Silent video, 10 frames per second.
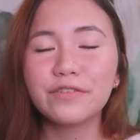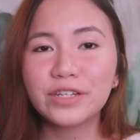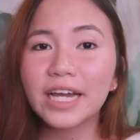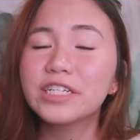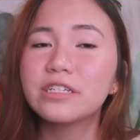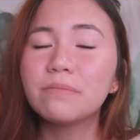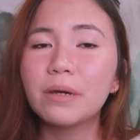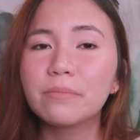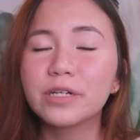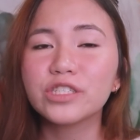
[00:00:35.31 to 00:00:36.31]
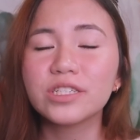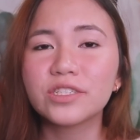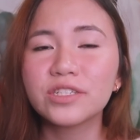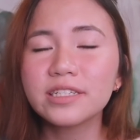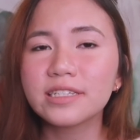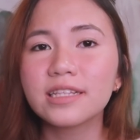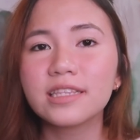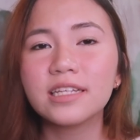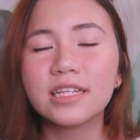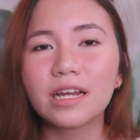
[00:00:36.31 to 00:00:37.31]
If you guys remember, just
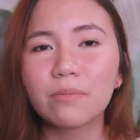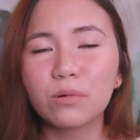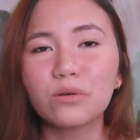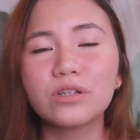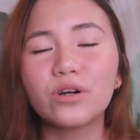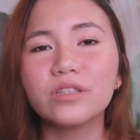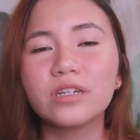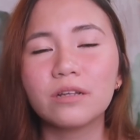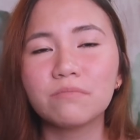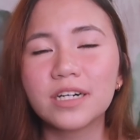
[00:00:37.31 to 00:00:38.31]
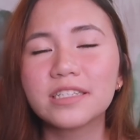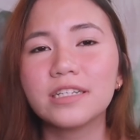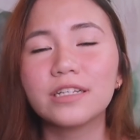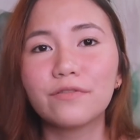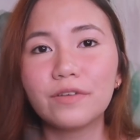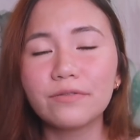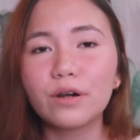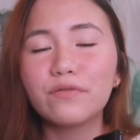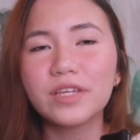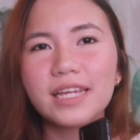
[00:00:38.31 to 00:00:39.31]
recently nag-upload ako ng unboxing ng
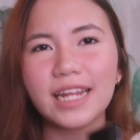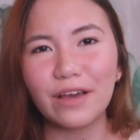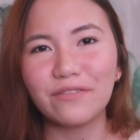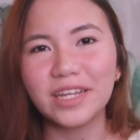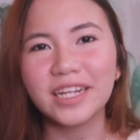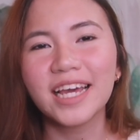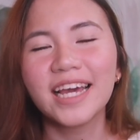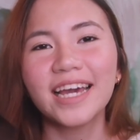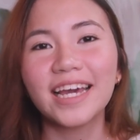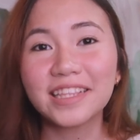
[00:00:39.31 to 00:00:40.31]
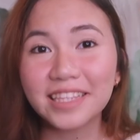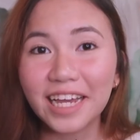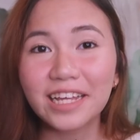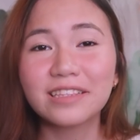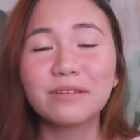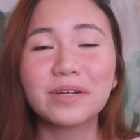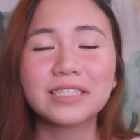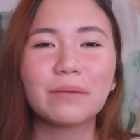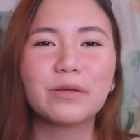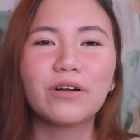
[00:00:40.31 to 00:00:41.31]
Vivo V11 and then, di ba
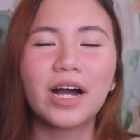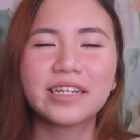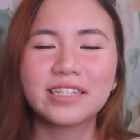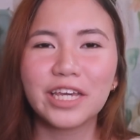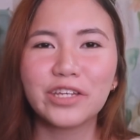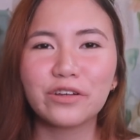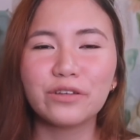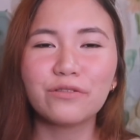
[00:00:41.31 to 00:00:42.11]
sabi ko nga sa inyo,